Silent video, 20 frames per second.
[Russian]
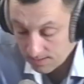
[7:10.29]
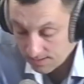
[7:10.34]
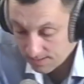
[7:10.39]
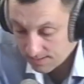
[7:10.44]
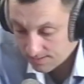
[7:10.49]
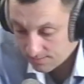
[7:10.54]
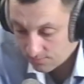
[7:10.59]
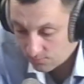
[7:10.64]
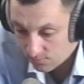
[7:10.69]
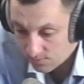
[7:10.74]

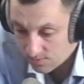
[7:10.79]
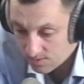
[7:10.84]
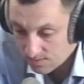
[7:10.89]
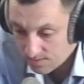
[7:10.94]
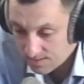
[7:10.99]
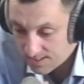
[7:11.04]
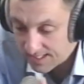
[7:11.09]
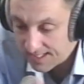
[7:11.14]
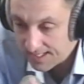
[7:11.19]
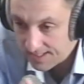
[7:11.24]
ну,
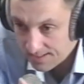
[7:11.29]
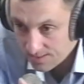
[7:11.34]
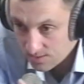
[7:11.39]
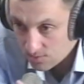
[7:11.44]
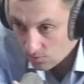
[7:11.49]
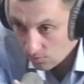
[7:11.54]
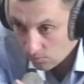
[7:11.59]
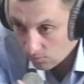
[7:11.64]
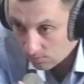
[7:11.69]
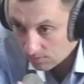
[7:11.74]
средний
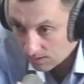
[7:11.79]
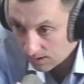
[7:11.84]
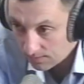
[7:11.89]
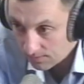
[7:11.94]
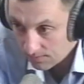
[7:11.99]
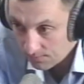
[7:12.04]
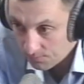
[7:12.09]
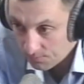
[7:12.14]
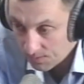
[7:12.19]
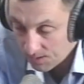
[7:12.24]
срок, когда
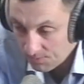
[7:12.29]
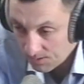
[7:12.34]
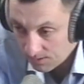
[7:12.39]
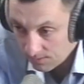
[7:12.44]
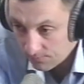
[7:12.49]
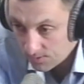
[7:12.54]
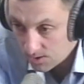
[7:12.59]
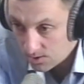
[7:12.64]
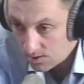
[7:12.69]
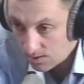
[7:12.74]
примерно в
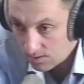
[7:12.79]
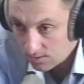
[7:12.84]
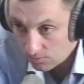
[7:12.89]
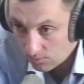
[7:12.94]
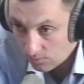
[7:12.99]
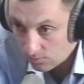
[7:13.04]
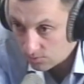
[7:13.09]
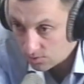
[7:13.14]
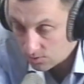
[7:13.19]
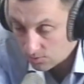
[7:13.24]
течение
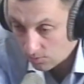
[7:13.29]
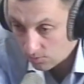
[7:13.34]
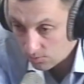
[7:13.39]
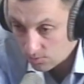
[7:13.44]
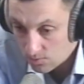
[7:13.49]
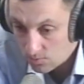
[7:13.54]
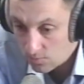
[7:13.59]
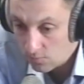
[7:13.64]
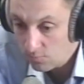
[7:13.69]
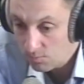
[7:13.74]
3-4
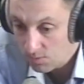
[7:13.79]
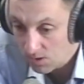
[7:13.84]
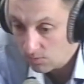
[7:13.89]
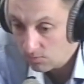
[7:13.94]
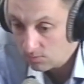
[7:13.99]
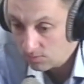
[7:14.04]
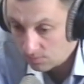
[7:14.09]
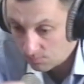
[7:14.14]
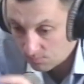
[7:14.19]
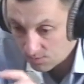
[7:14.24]
часов
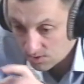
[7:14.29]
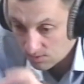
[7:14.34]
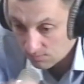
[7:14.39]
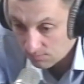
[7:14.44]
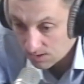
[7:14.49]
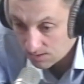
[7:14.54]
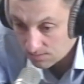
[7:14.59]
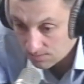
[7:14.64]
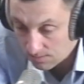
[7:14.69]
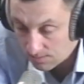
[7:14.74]
проходит
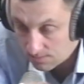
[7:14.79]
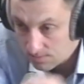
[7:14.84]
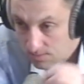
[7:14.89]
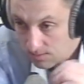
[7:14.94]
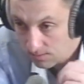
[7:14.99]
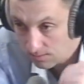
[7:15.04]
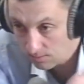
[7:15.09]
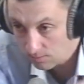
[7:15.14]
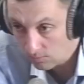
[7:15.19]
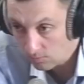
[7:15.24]
пищеварительный
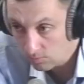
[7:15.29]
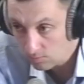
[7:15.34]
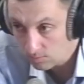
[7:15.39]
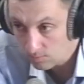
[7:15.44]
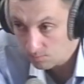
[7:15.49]
цикл от